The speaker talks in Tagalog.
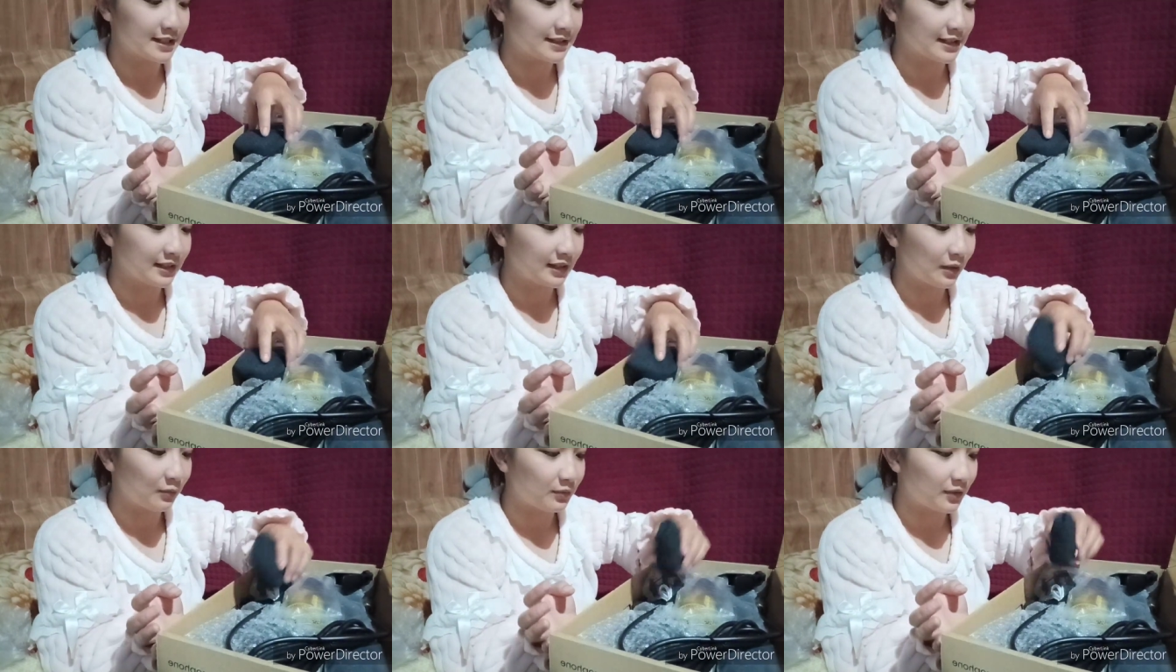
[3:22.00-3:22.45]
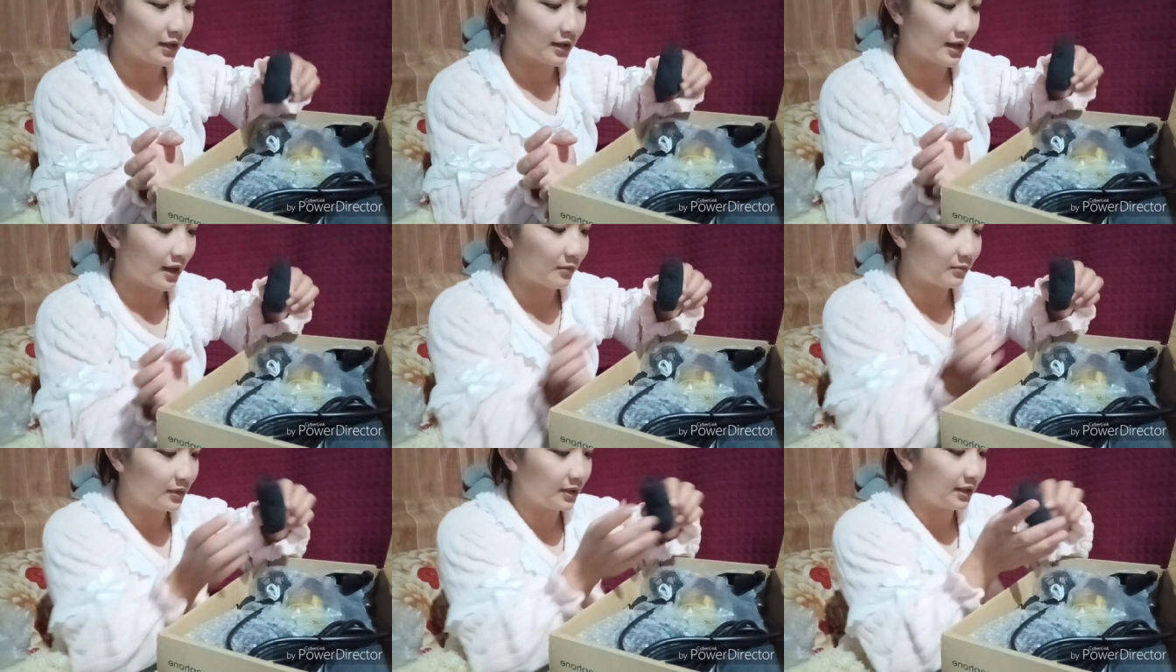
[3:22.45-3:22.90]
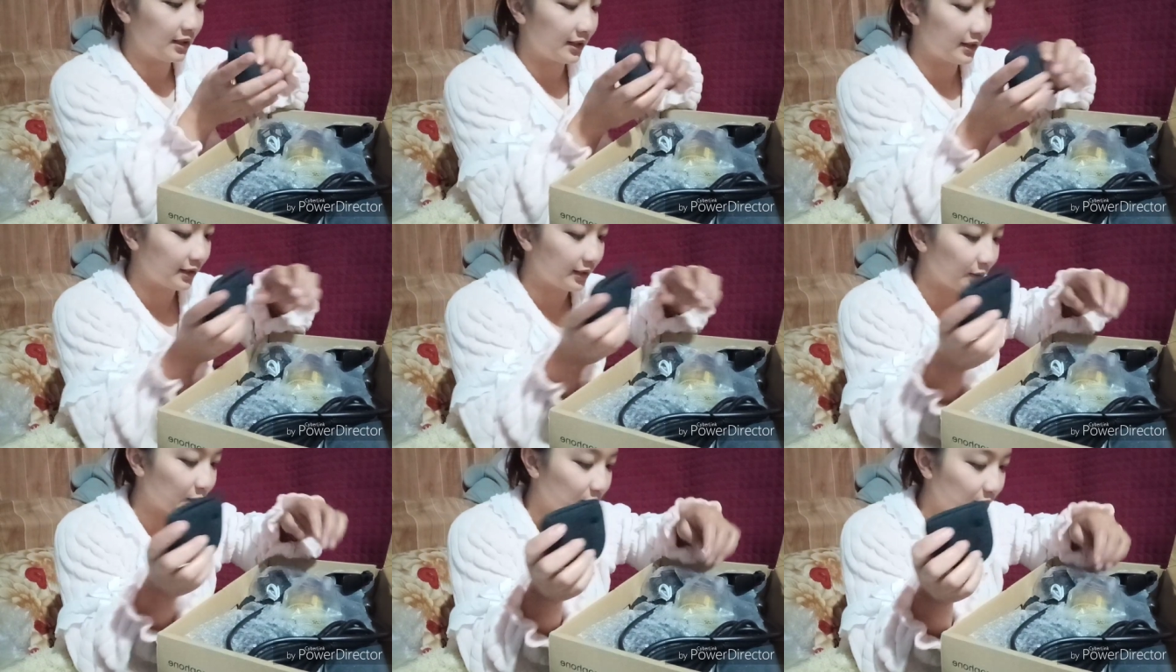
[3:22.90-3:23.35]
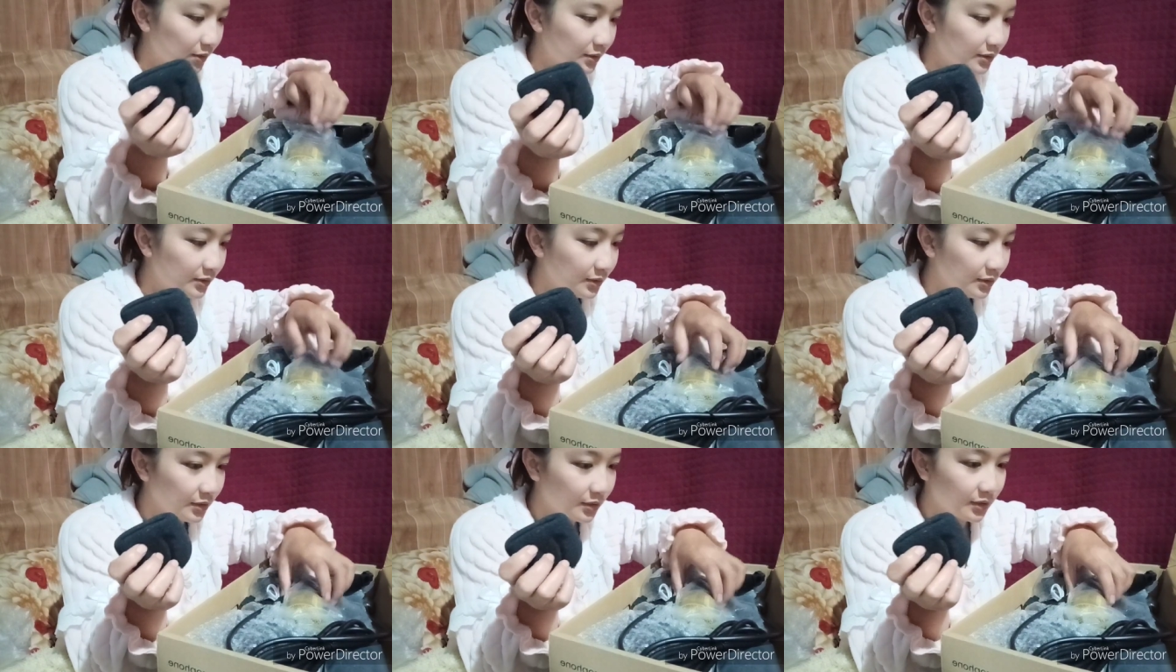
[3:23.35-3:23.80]
isa-set up na namin
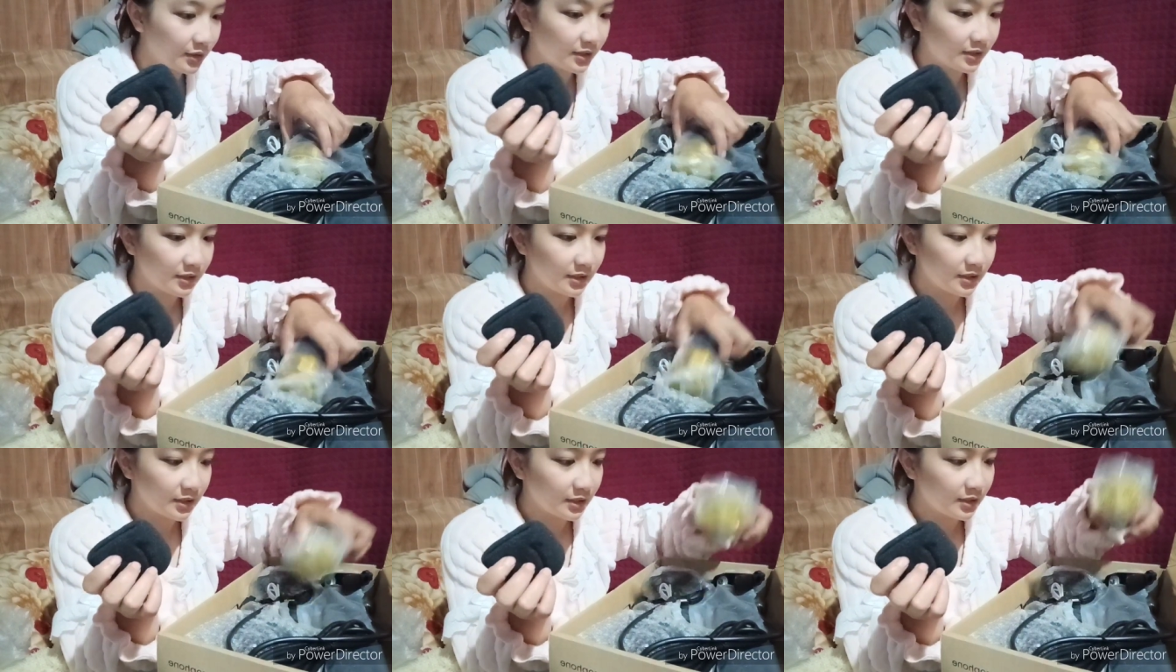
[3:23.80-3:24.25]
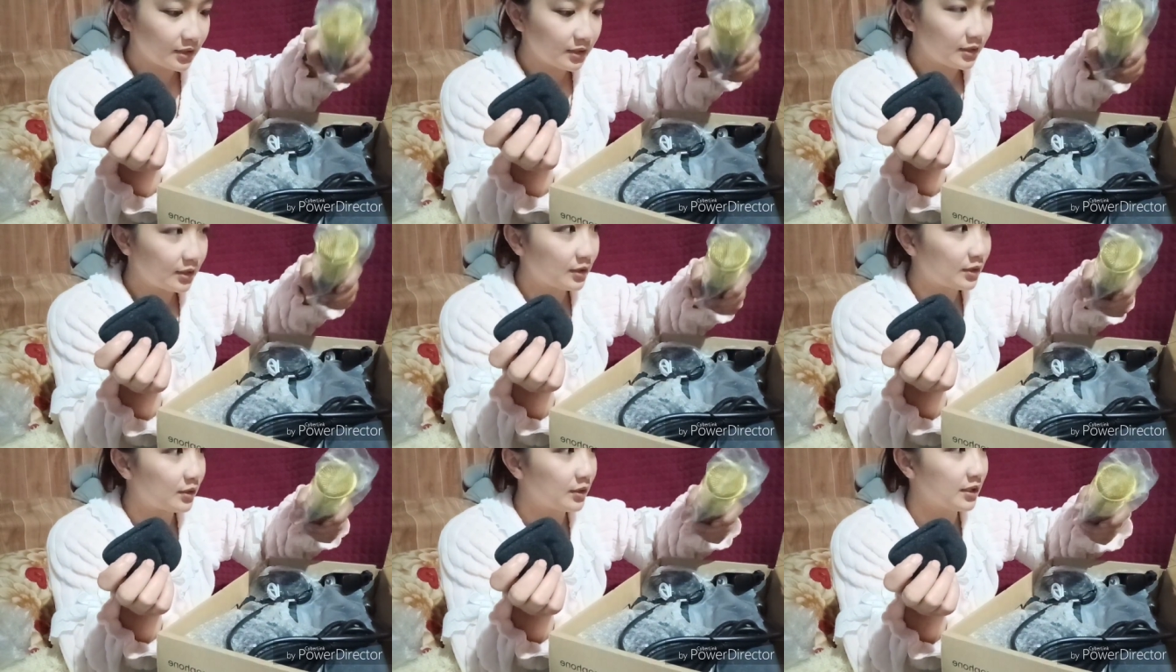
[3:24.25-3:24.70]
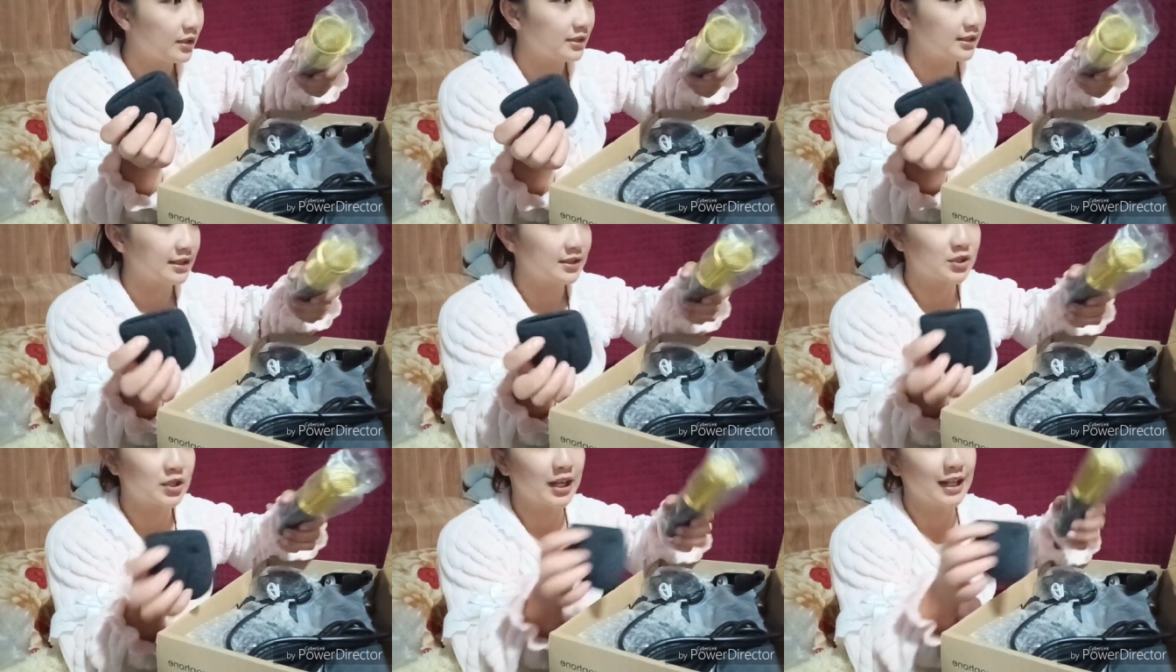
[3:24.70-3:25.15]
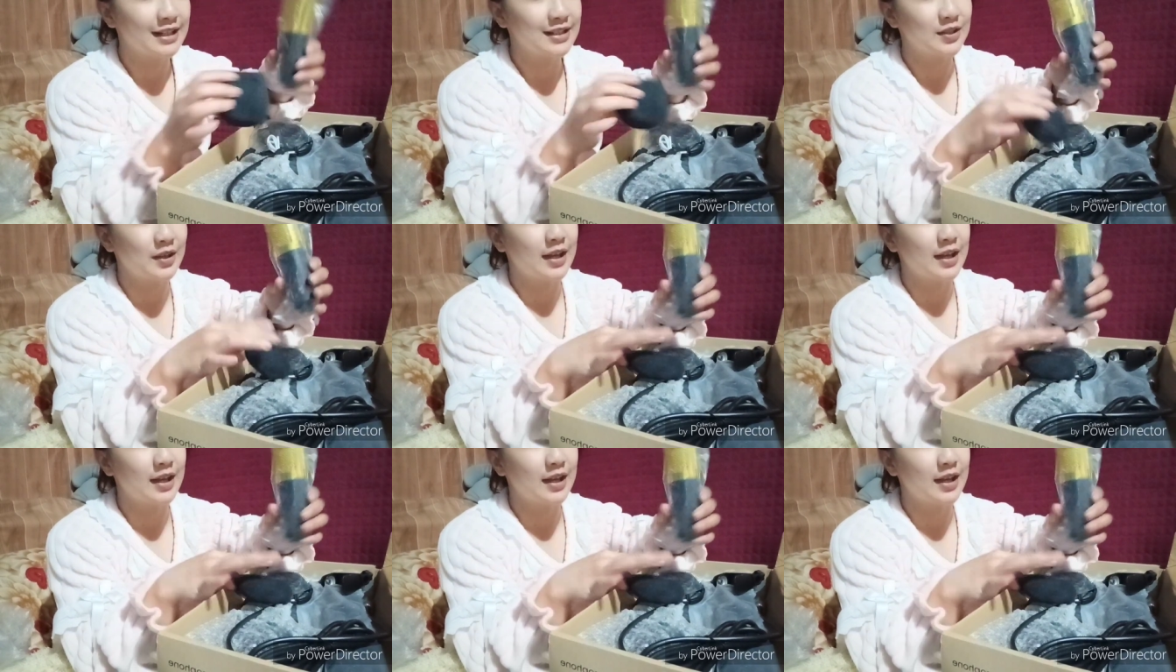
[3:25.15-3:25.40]
ngayon. Or ito try.